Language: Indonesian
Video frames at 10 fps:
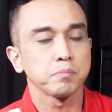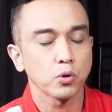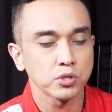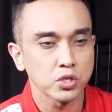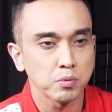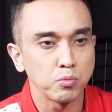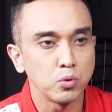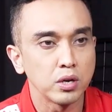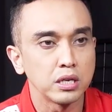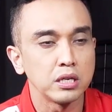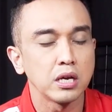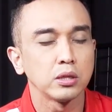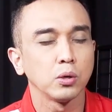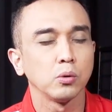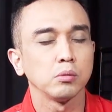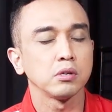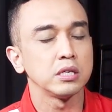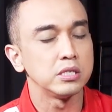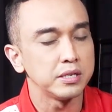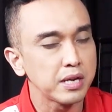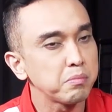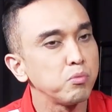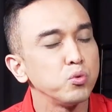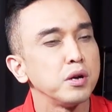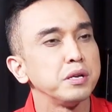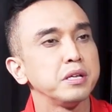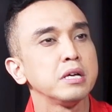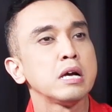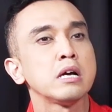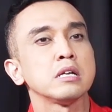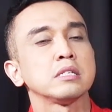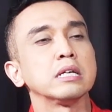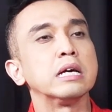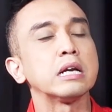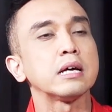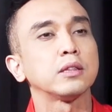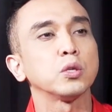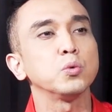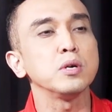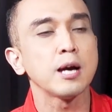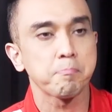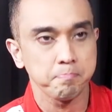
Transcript: proses pembunuhan ini atau kejadian pembunuhan ini segera terungkap.